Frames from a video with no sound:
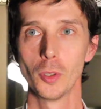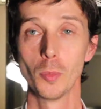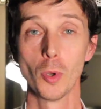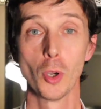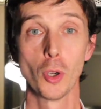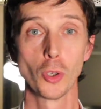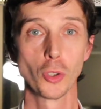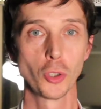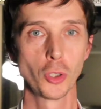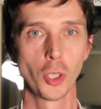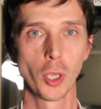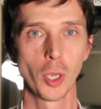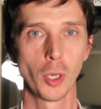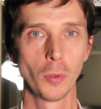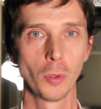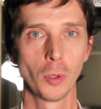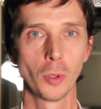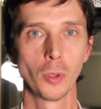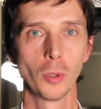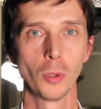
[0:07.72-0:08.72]
Ben, je dirais
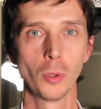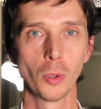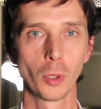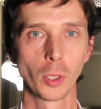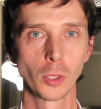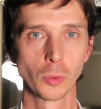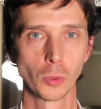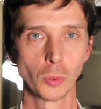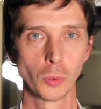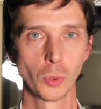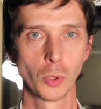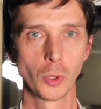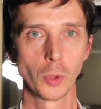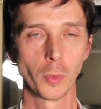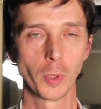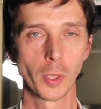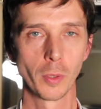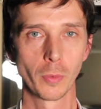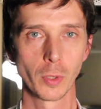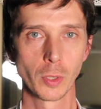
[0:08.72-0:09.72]
le, risotto
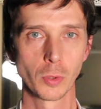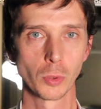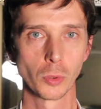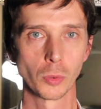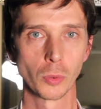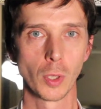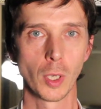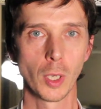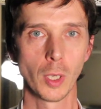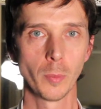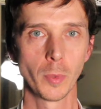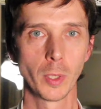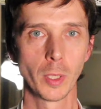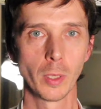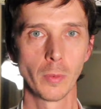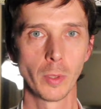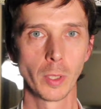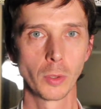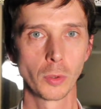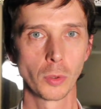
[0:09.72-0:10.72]
qu'on a fait ce soir, mais
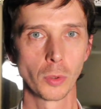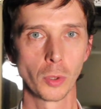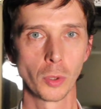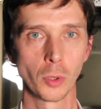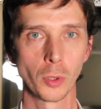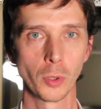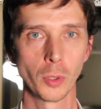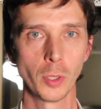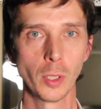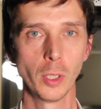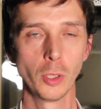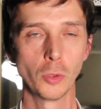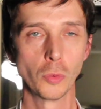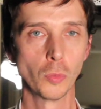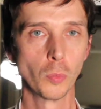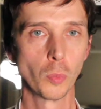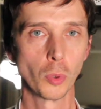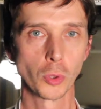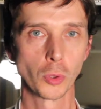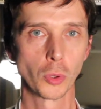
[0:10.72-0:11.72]
avec euh, des
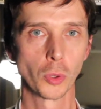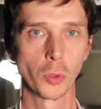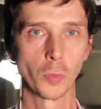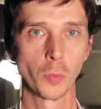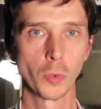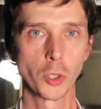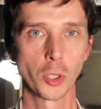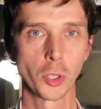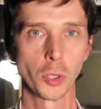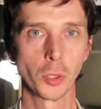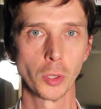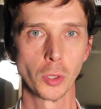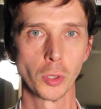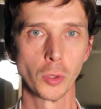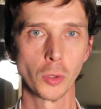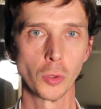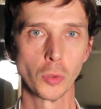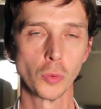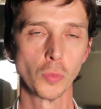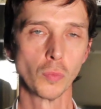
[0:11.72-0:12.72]
légumes, parce que moi,
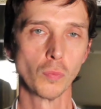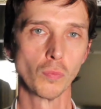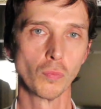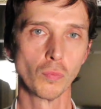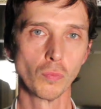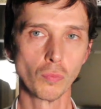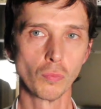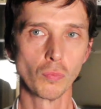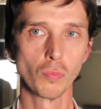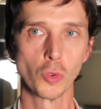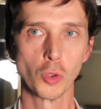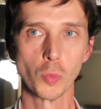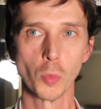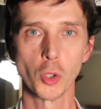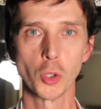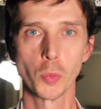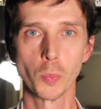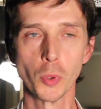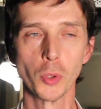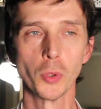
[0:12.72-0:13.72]
je
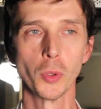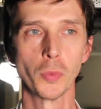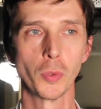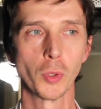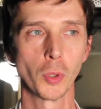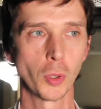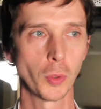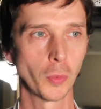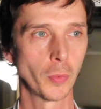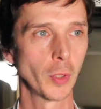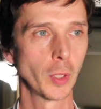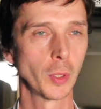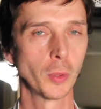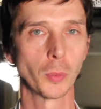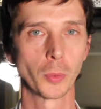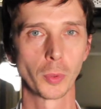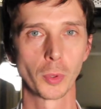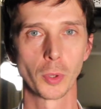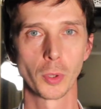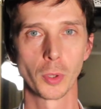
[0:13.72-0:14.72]
mange peu de viande en fait,
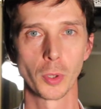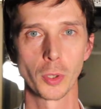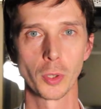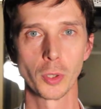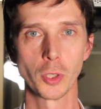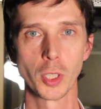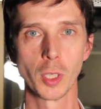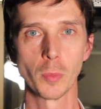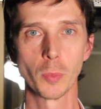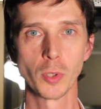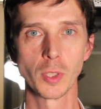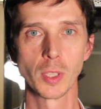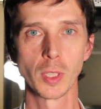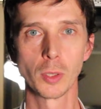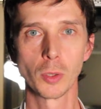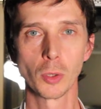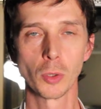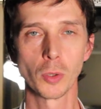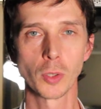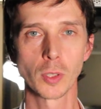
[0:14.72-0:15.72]
donc euh, j'ai un peu
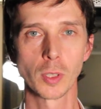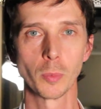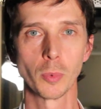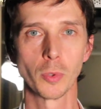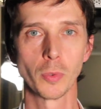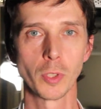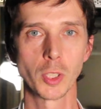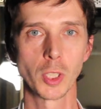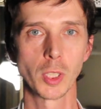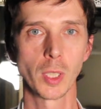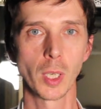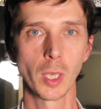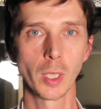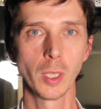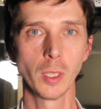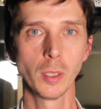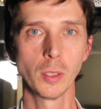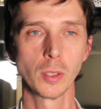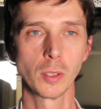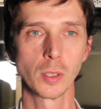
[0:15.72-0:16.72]
cette tendance un peu
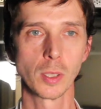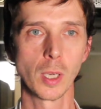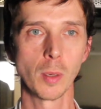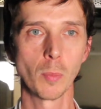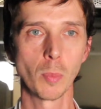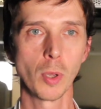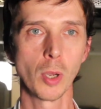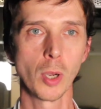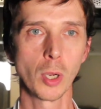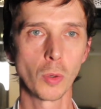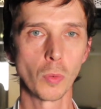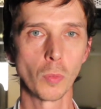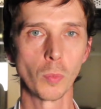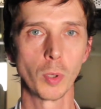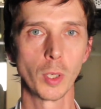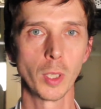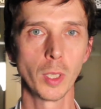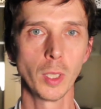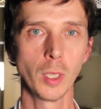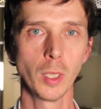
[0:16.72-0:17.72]
végétarienne, et c'est un plat
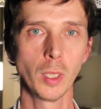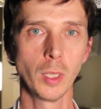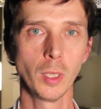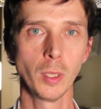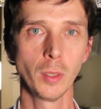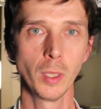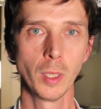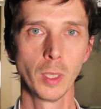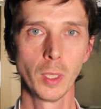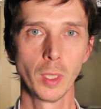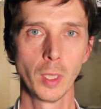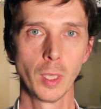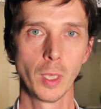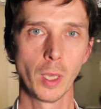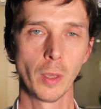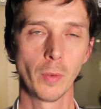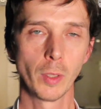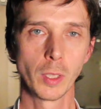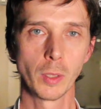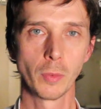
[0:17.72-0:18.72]
complet,
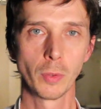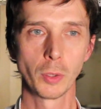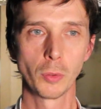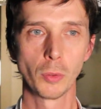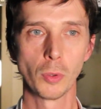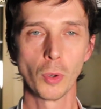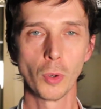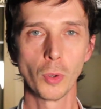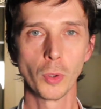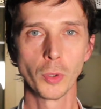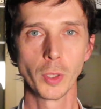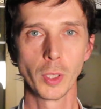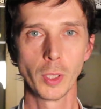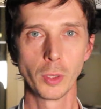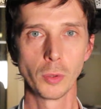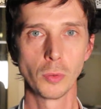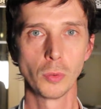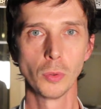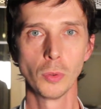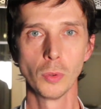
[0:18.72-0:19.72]
avec des féculents, des
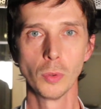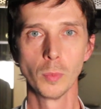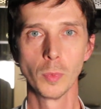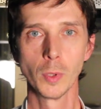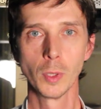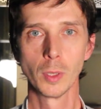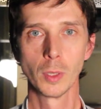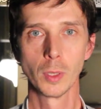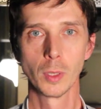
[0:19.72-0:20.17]
légumes,